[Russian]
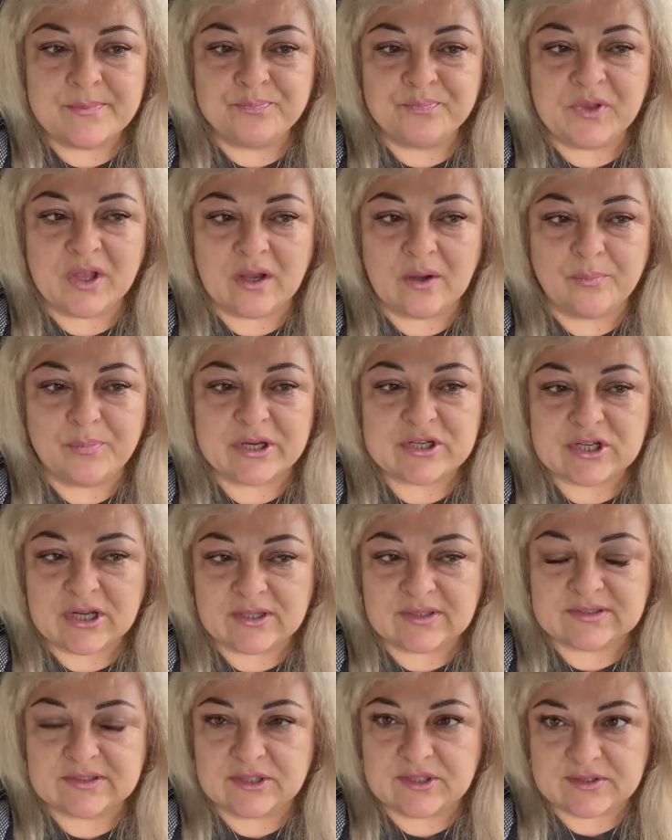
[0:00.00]
а,
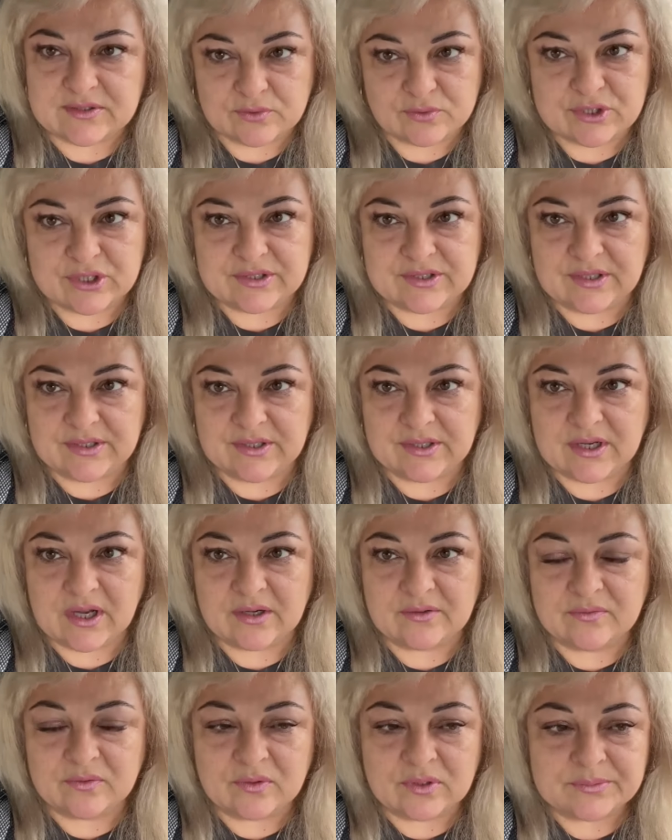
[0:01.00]
пожалуйста, не слушайте
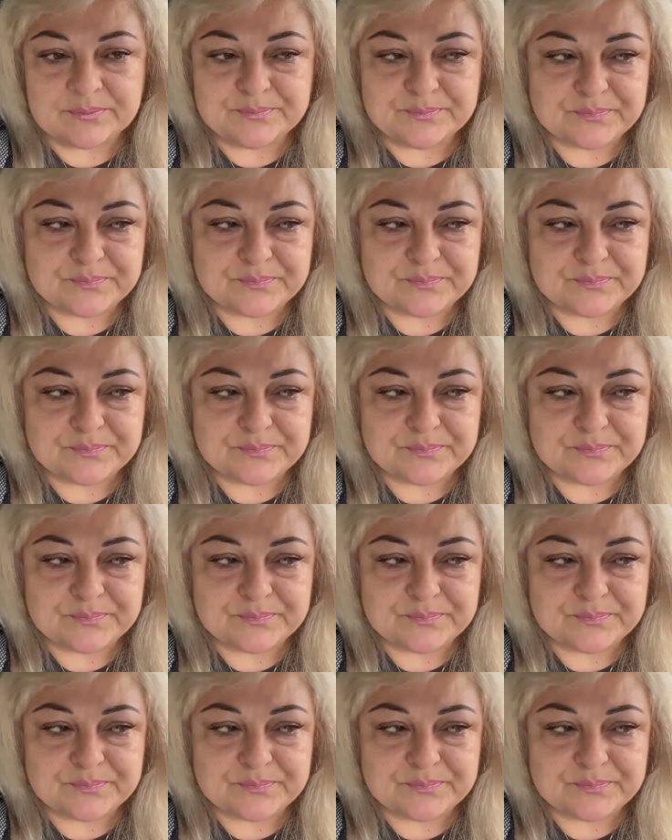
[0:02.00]
никого,